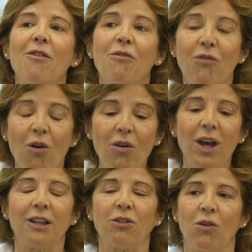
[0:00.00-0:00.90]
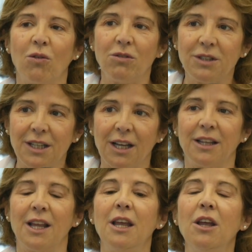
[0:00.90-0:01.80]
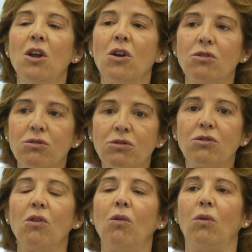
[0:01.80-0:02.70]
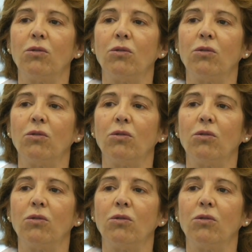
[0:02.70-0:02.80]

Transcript: Vont être concernés ceux,